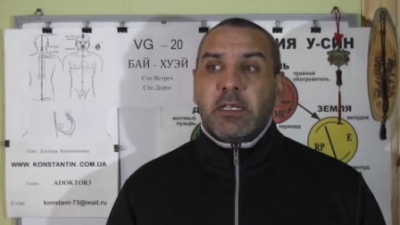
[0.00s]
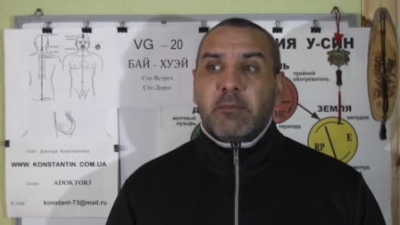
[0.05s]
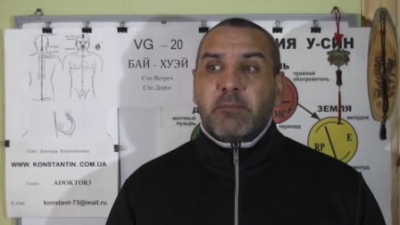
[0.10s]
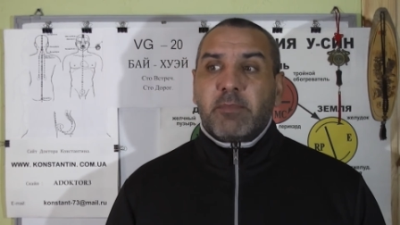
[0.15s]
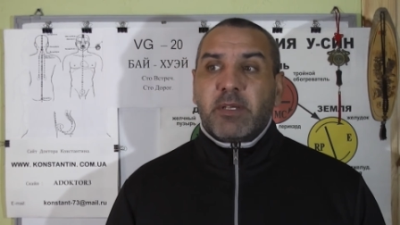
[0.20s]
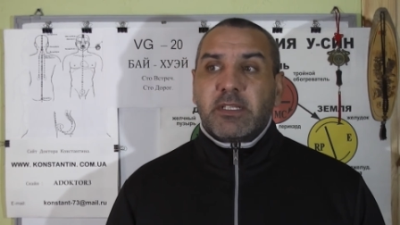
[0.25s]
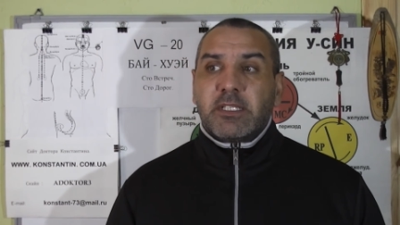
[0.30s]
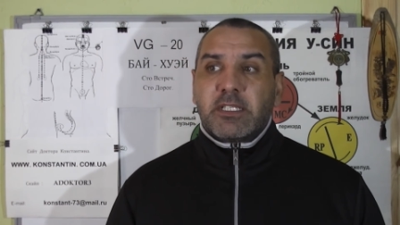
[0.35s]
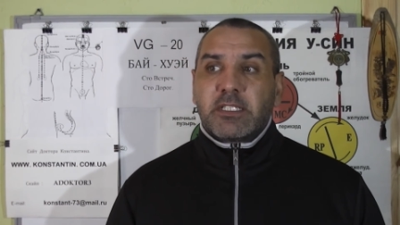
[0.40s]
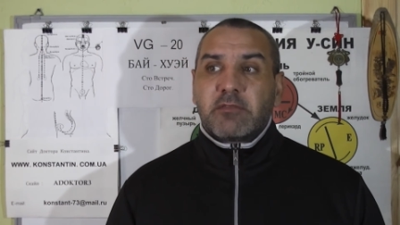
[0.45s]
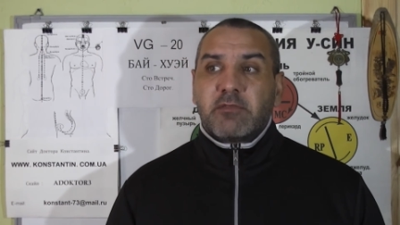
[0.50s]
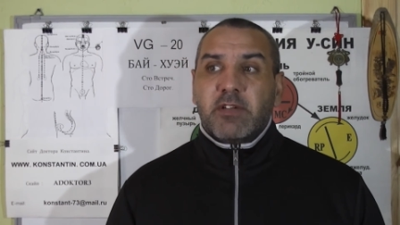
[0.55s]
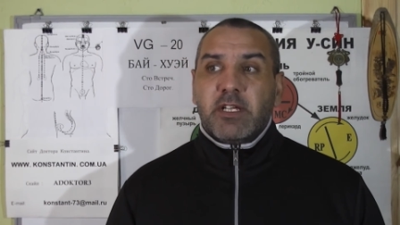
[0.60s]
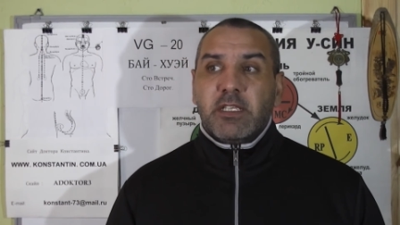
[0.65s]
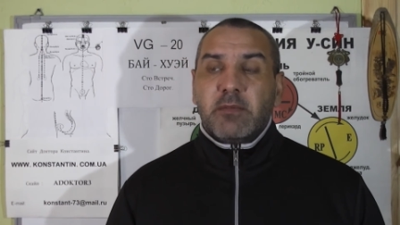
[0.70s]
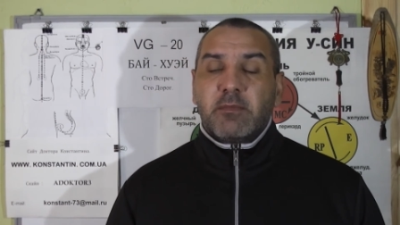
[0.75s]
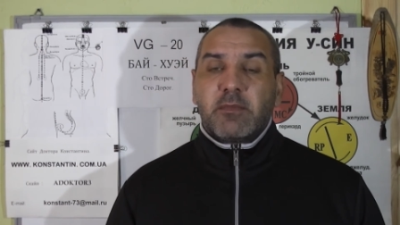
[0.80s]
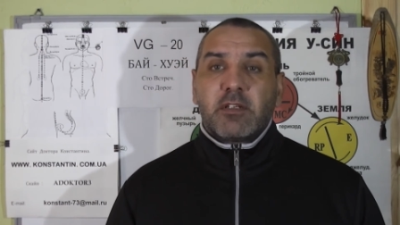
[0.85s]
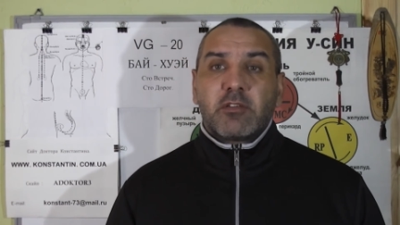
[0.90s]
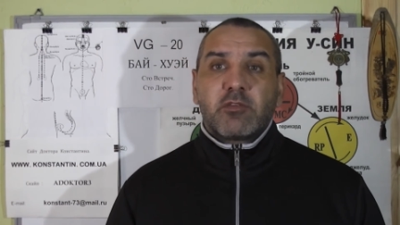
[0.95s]
под
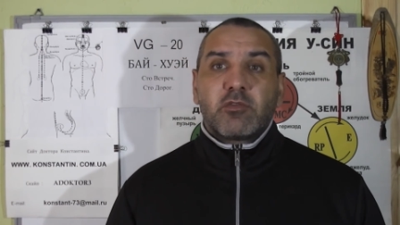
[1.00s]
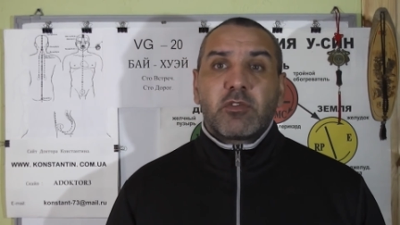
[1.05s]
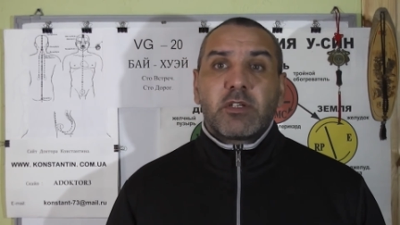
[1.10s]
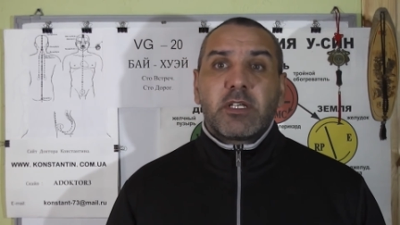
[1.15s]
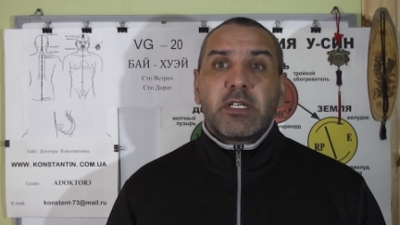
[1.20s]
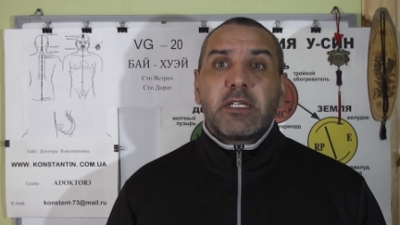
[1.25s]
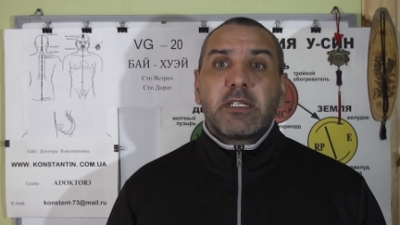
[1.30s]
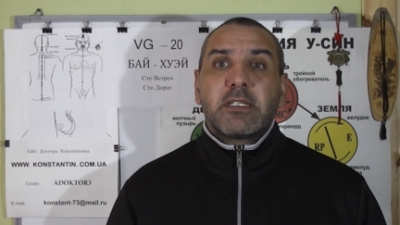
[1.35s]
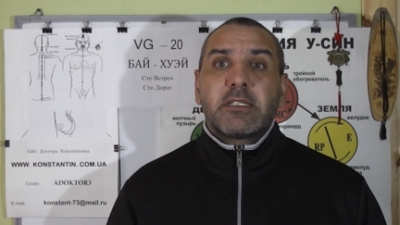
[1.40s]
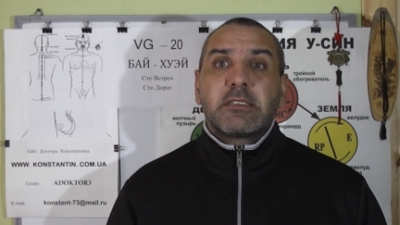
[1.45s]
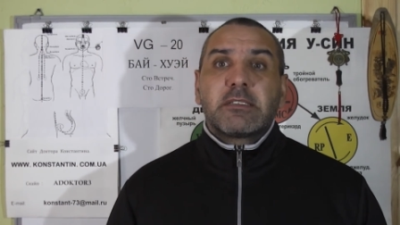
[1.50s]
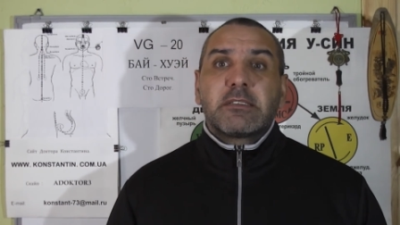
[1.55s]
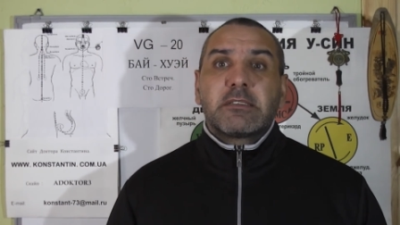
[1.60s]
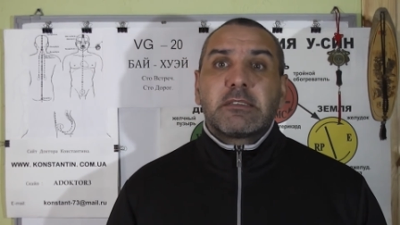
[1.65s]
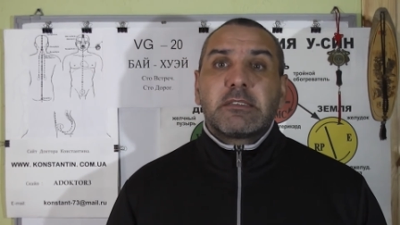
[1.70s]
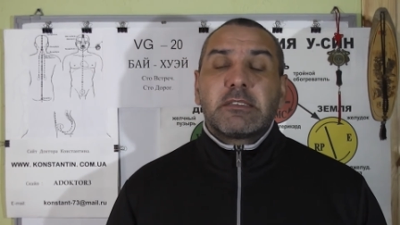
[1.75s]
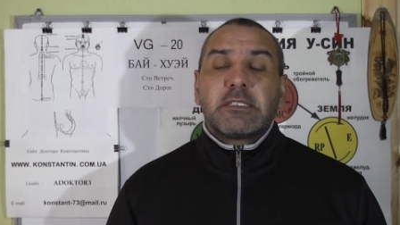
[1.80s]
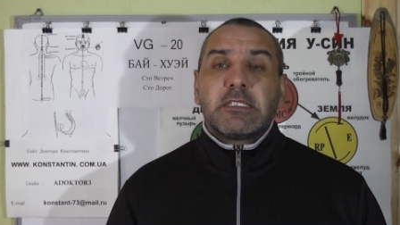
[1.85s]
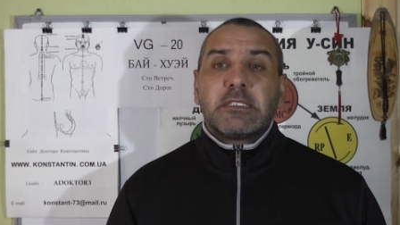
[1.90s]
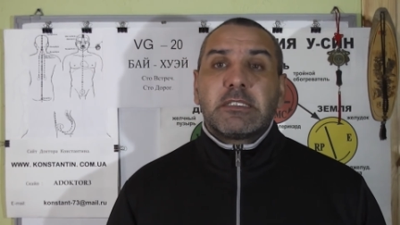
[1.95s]
названием, которая
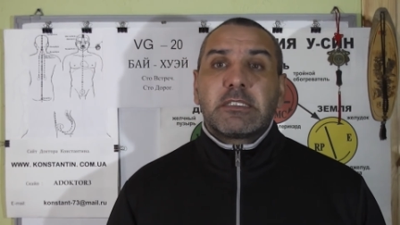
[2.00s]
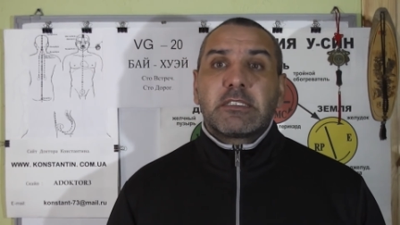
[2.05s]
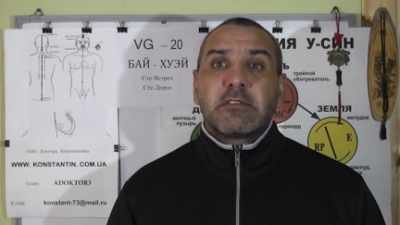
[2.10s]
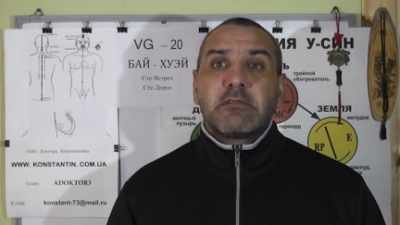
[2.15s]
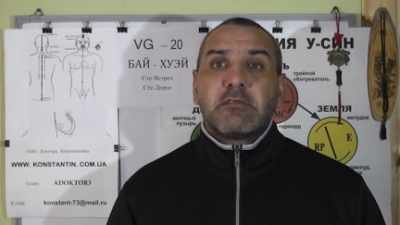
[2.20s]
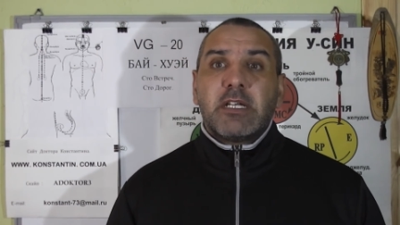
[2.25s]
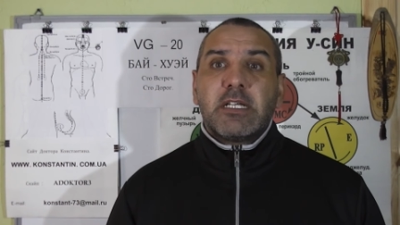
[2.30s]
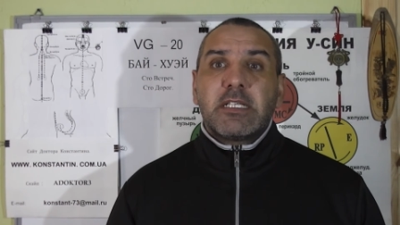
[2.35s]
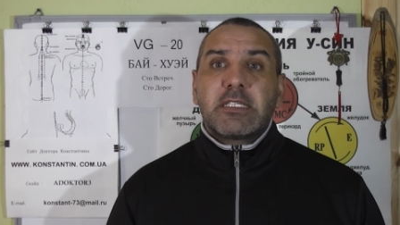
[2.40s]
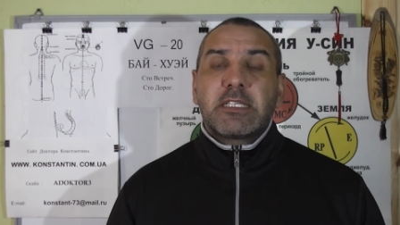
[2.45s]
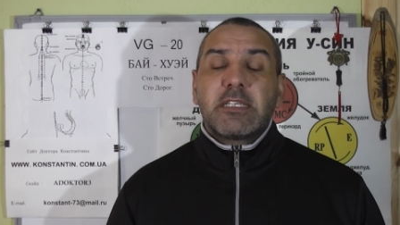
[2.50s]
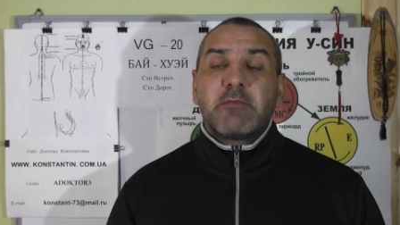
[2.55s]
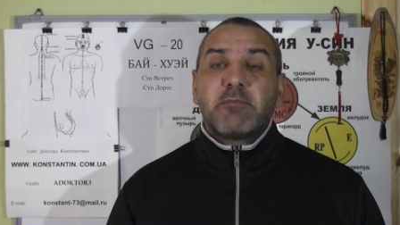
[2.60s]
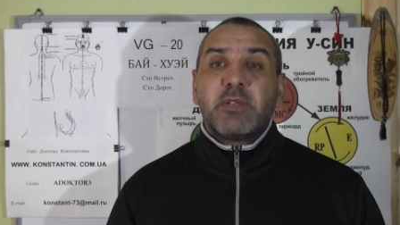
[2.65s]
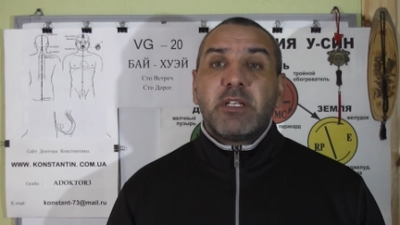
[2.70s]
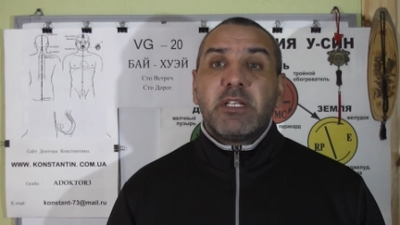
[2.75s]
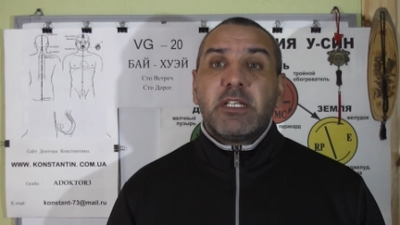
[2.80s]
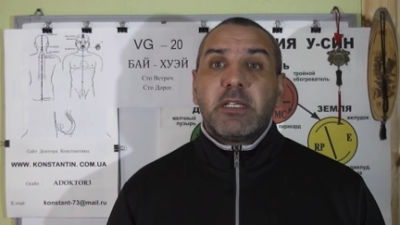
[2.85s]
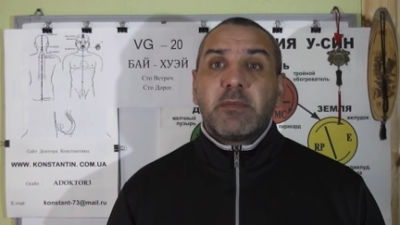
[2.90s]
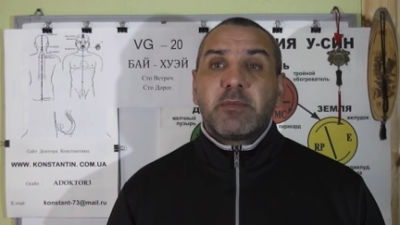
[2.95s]
называется
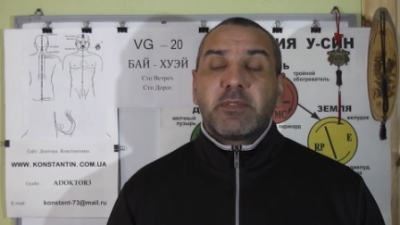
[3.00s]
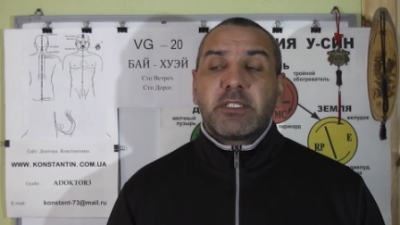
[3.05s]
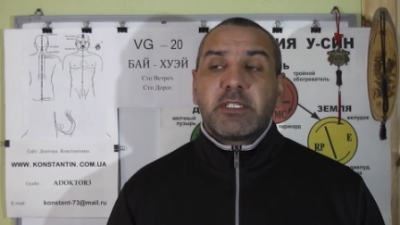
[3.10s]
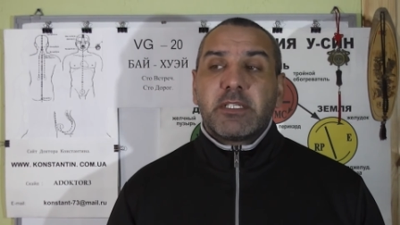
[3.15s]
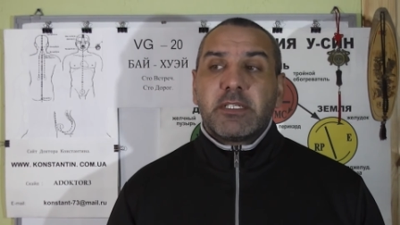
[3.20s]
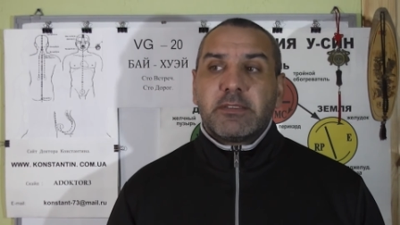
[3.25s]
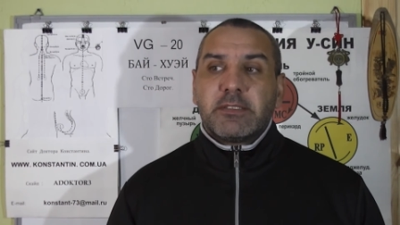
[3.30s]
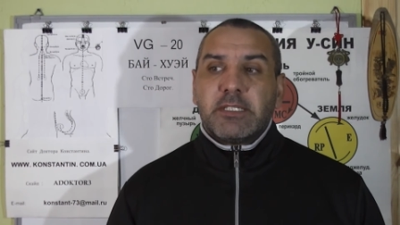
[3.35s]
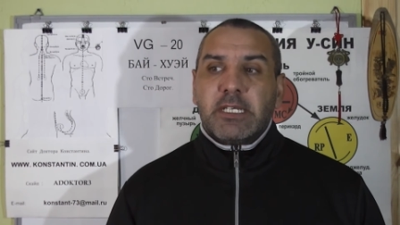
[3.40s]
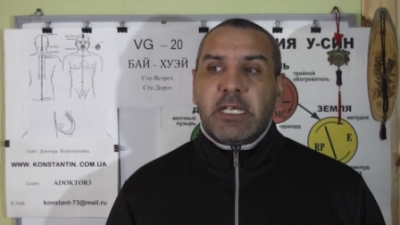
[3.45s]
эпилепсия.